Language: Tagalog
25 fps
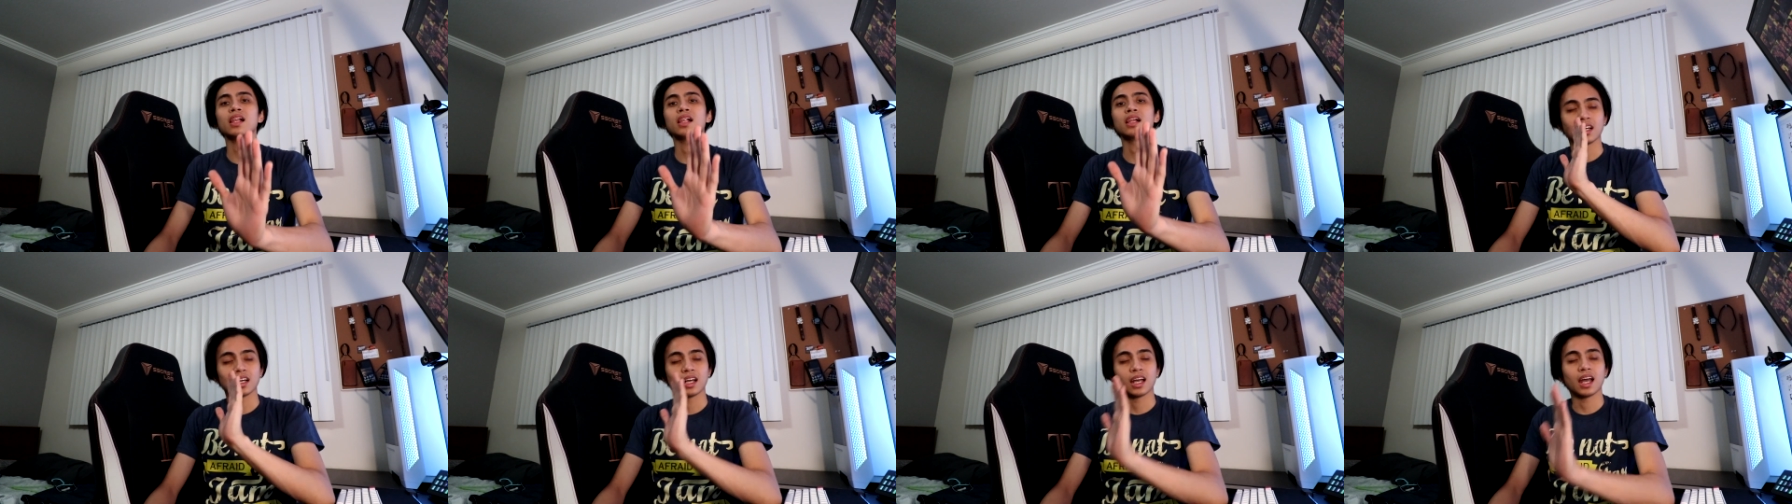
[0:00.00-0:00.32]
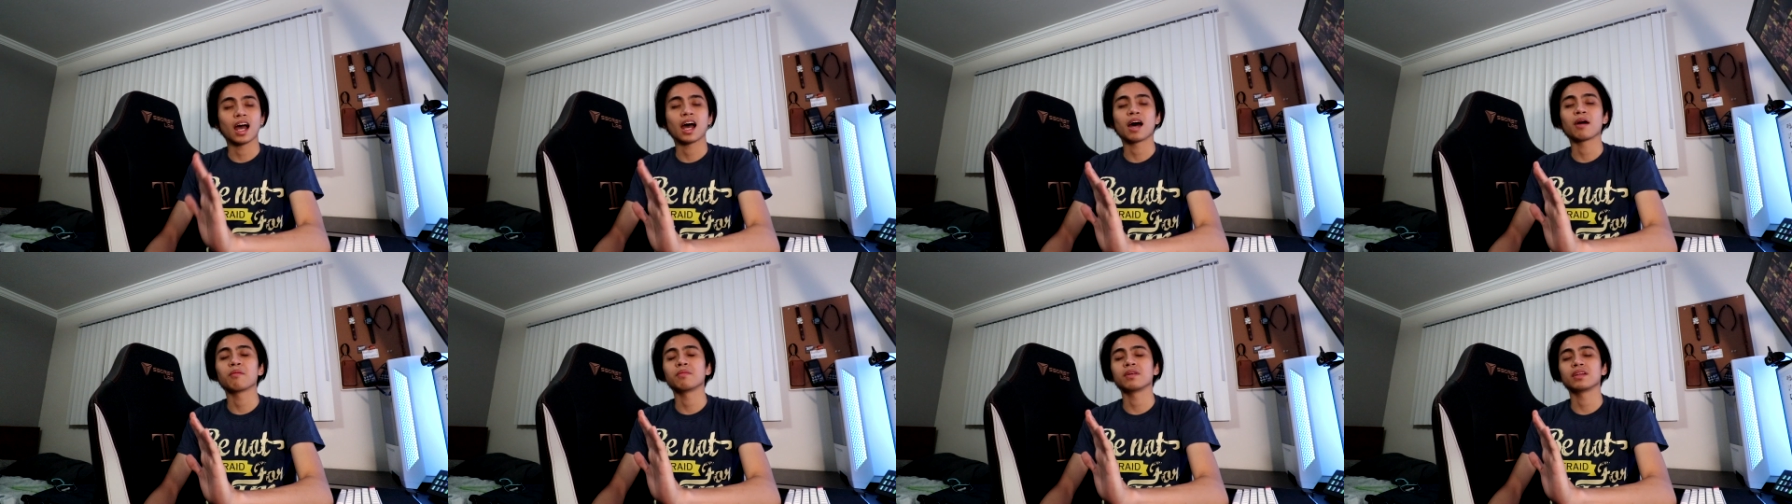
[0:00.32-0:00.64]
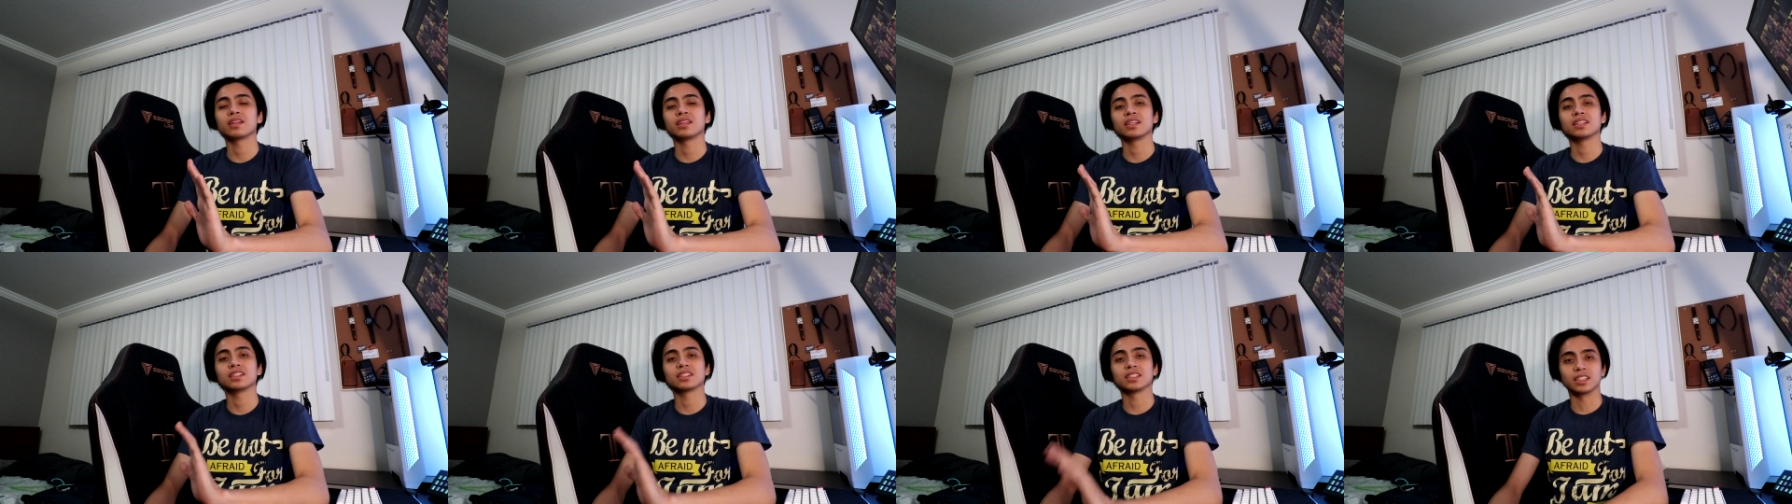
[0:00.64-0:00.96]
na gamit
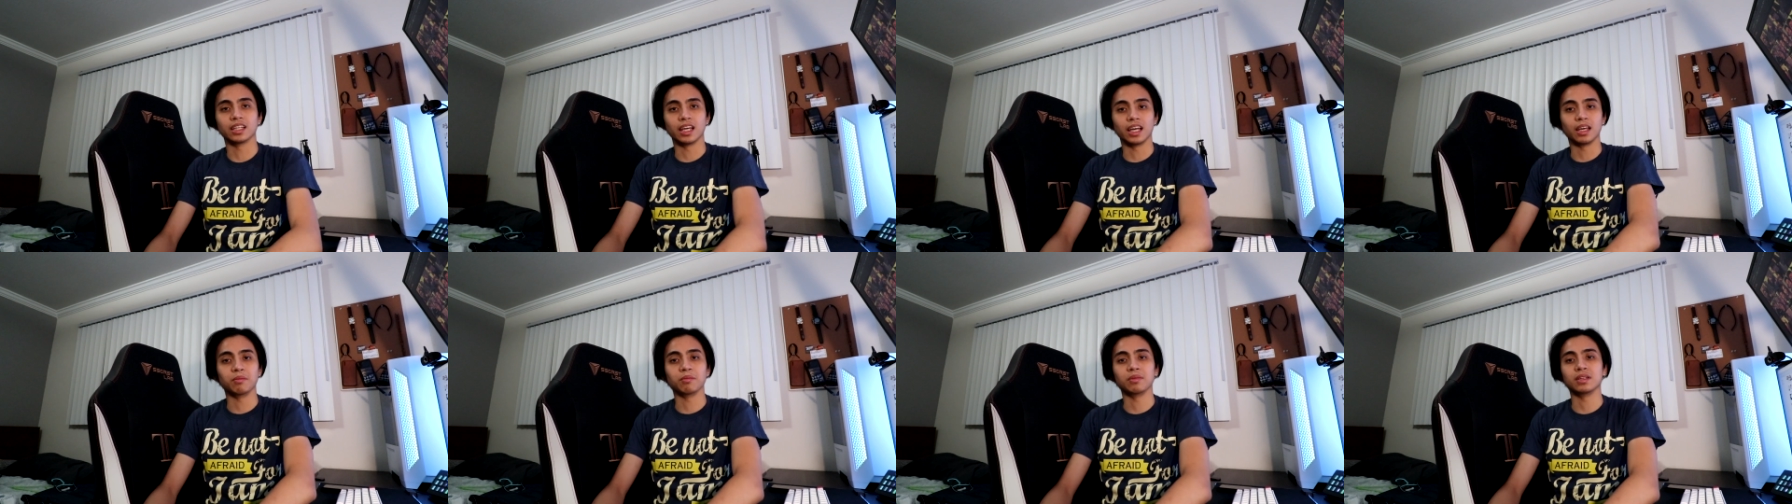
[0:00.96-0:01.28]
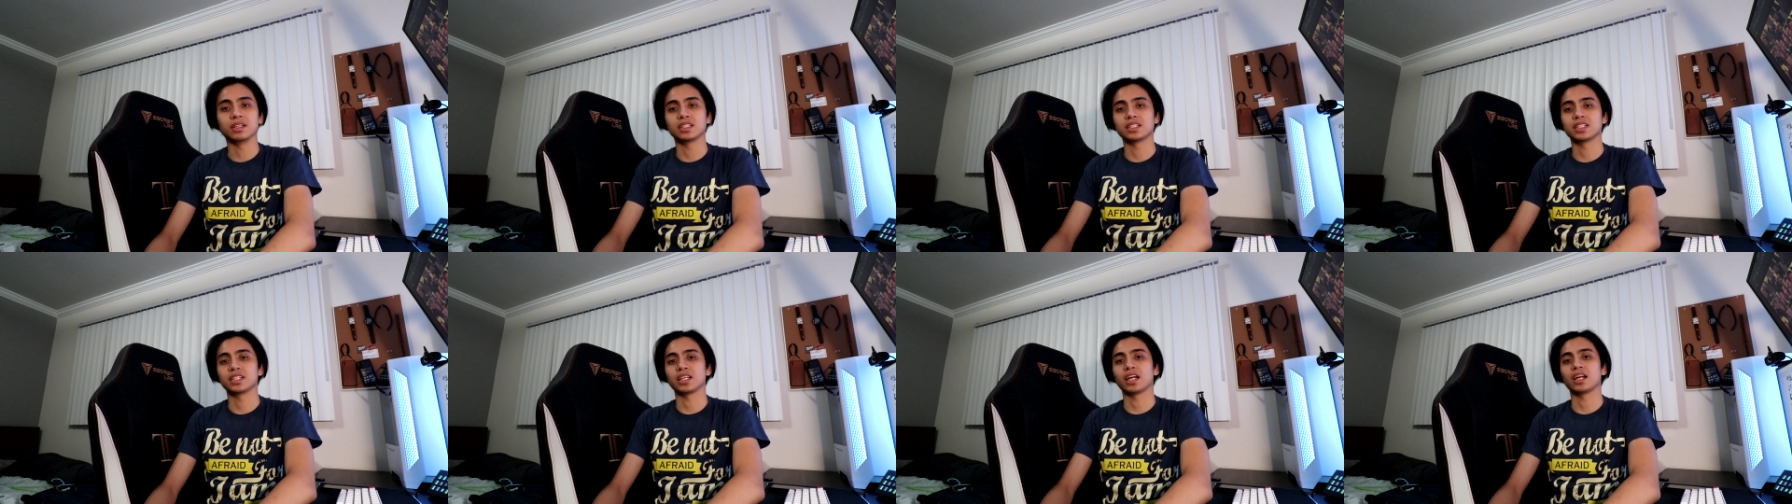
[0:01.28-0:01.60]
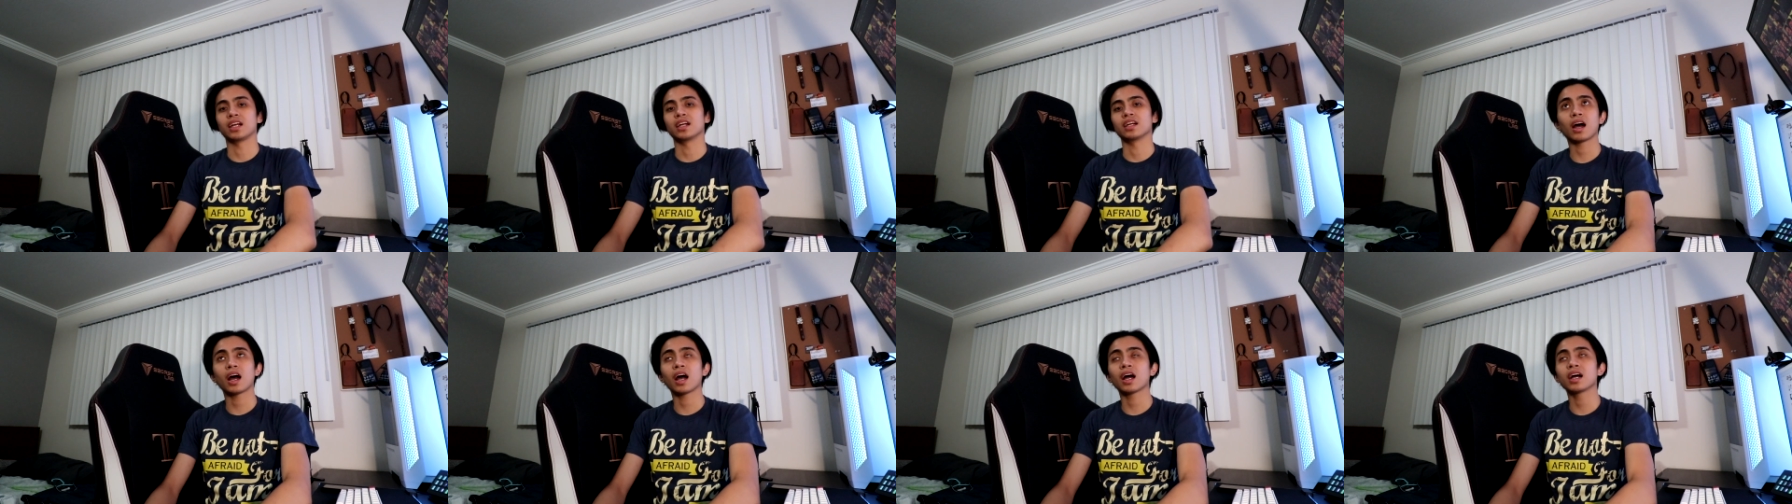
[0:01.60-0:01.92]
is gaming
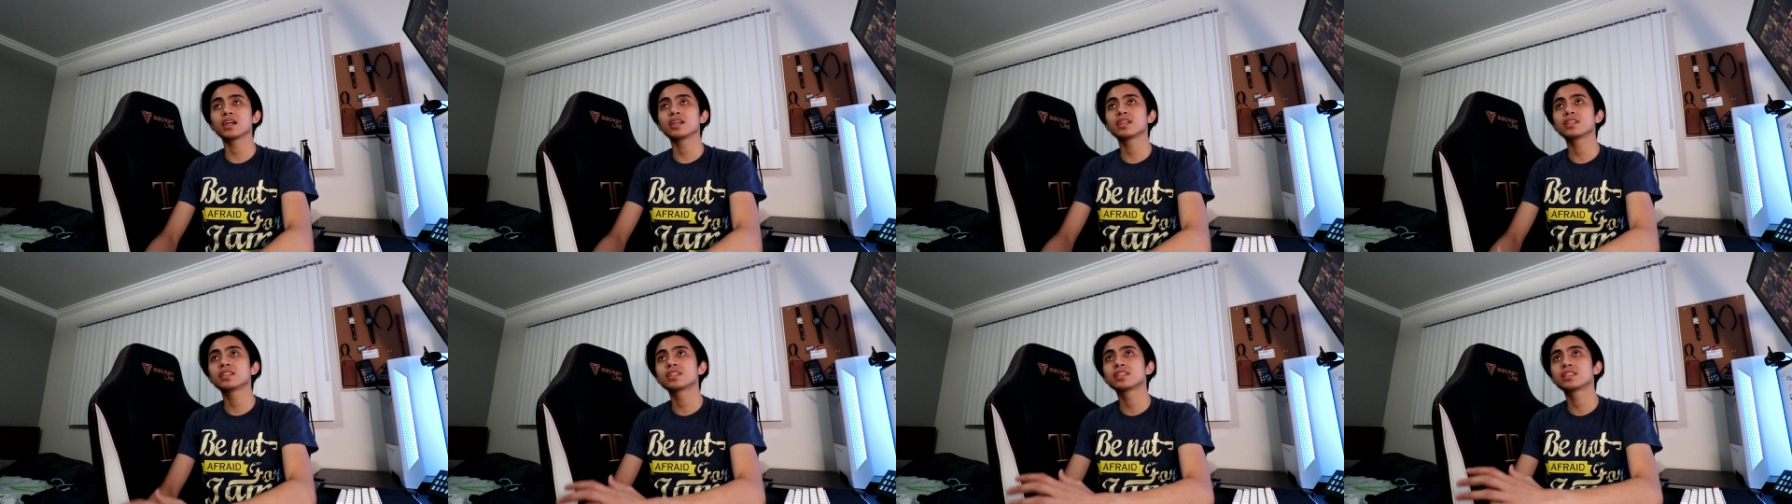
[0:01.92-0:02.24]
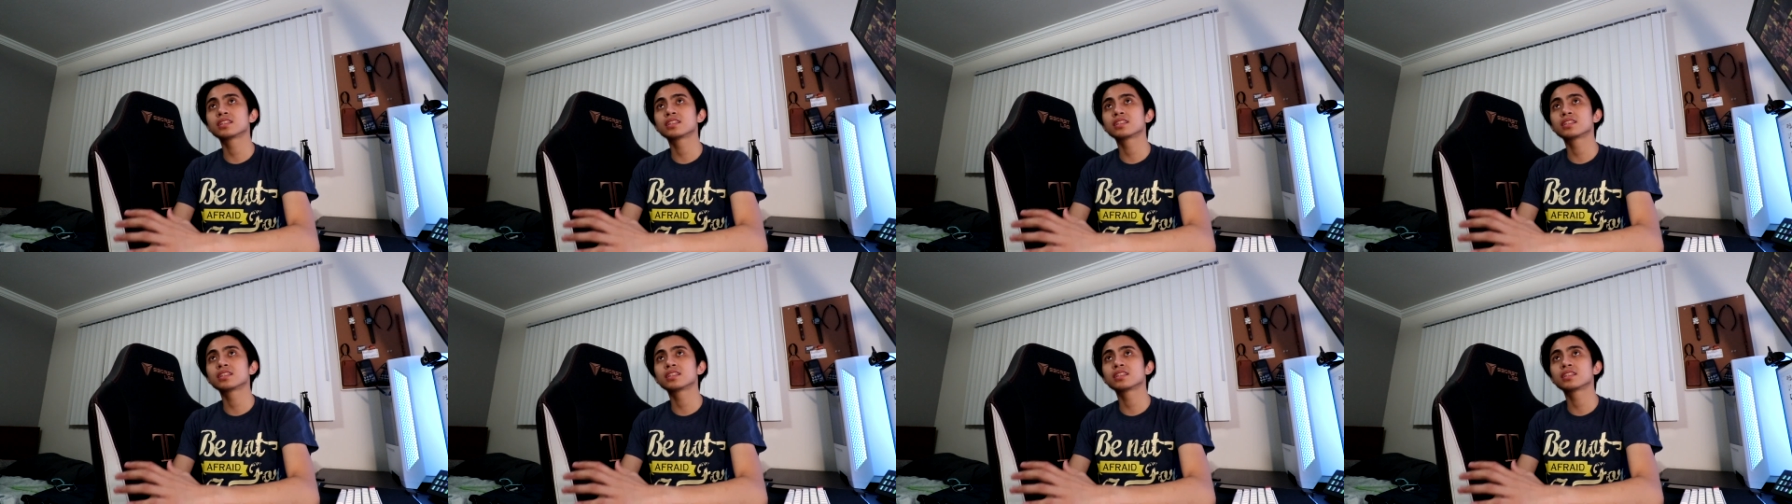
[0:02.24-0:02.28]
chair. Ang,